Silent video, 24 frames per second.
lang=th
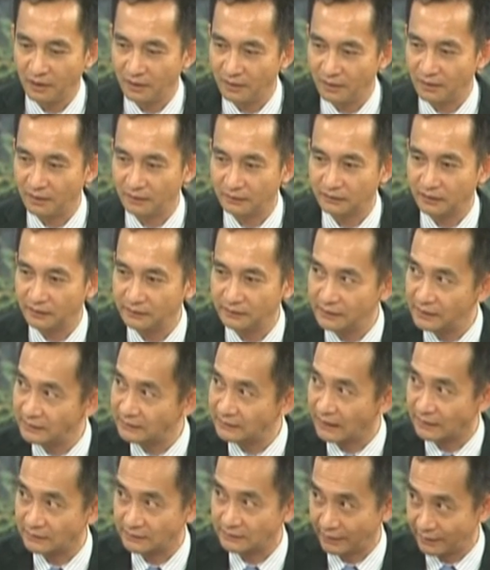ก็ก็
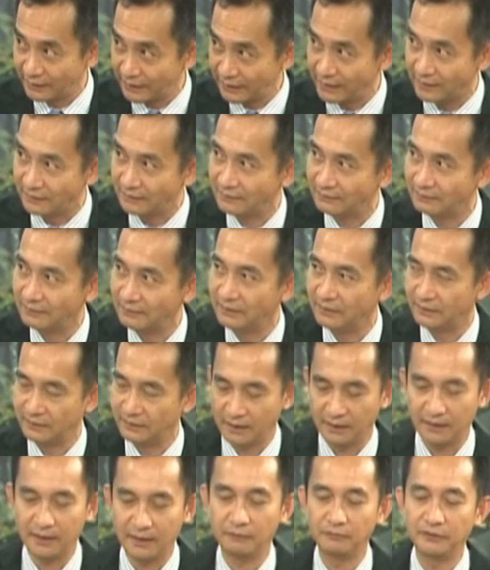เนื่องจากเศรษฐกิจ
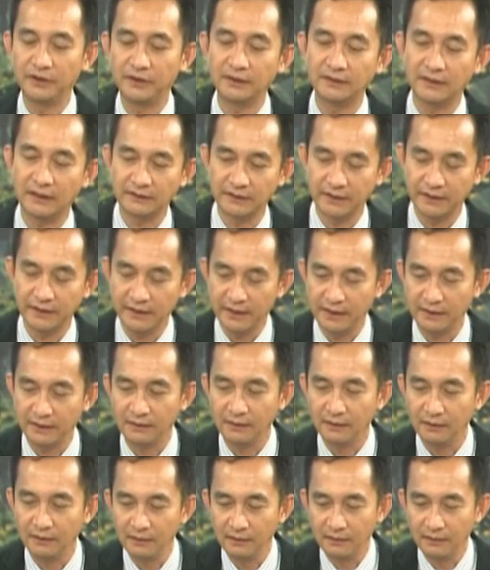นะครับเนื่องจากเศรษฐกิจ